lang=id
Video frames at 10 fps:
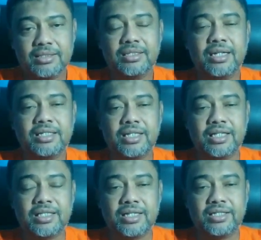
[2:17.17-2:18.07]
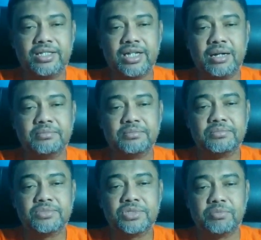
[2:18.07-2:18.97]
ya sekitar jam
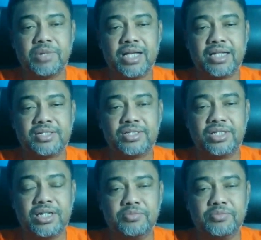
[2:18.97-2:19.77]
11.30